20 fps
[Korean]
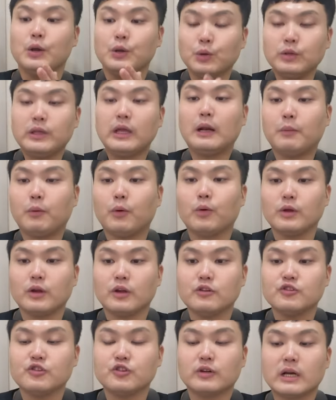이대로 보고
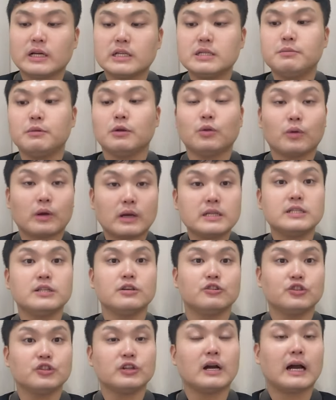연주를 하시면 똑같이
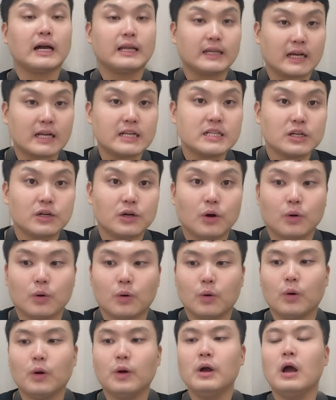연주가 가능하실
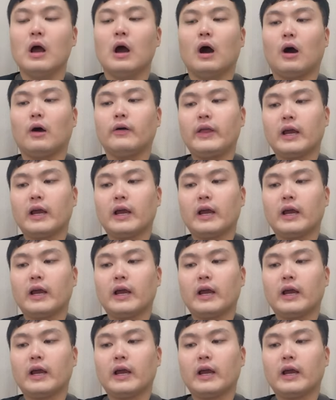거고 어,